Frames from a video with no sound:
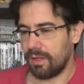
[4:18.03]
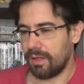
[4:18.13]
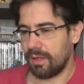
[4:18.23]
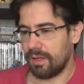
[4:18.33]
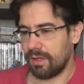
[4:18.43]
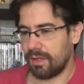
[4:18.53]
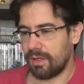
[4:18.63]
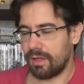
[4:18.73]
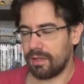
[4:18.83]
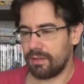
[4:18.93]
é,
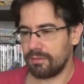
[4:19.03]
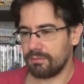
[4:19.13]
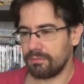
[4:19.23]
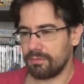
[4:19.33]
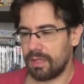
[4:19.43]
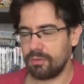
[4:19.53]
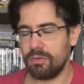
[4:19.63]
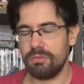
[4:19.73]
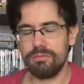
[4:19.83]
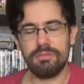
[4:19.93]

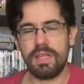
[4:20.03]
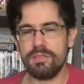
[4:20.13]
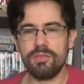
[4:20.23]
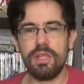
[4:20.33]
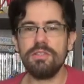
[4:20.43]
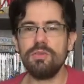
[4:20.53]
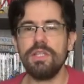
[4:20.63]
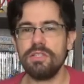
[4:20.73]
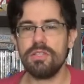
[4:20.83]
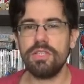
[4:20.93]
desde, desde o
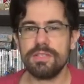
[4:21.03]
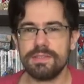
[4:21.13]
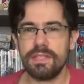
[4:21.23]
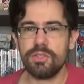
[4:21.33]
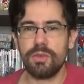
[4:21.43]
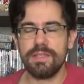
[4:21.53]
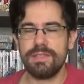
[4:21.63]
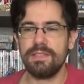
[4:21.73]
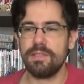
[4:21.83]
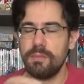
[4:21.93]
início a gente sente um
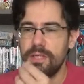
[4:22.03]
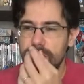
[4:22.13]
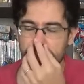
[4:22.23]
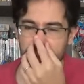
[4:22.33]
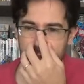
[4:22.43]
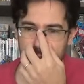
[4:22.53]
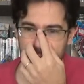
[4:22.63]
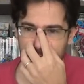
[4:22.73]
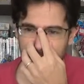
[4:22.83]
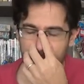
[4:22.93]
ressentimento dele,
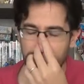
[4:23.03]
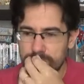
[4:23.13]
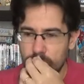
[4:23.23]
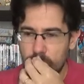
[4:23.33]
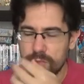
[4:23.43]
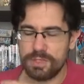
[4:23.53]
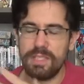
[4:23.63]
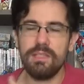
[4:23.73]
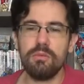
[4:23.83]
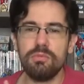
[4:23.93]
como se
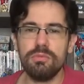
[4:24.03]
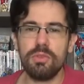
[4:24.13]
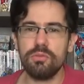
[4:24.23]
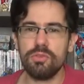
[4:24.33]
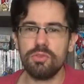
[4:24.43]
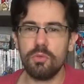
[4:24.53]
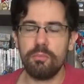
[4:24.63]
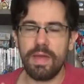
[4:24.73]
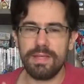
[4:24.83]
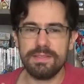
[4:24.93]
ele não, não
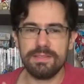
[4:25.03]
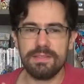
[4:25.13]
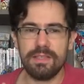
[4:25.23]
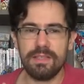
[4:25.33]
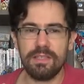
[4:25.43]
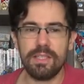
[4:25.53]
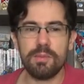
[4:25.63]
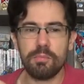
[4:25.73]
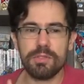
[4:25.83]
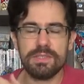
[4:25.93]
soubesse em que
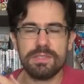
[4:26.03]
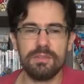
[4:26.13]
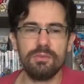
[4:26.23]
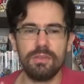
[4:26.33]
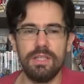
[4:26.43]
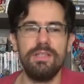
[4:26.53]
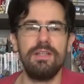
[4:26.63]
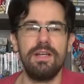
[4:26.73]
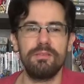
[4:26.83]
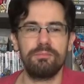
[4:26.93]
posição que ele
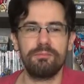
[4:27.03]
está.